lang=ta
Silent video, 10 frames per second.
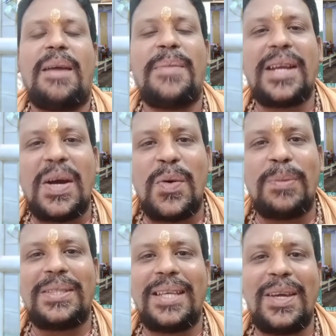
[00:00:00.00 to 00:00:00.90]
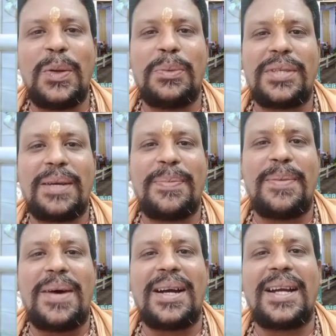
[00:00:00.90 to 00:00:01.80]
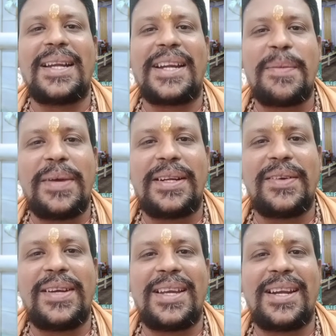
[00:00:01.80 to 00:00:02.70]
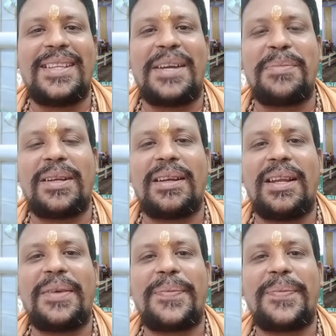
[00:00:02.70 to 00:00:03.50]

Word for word: மிகவும் சீரும் சிறப்புமாக நடைபெற்று வருகிறது அன்பர்களே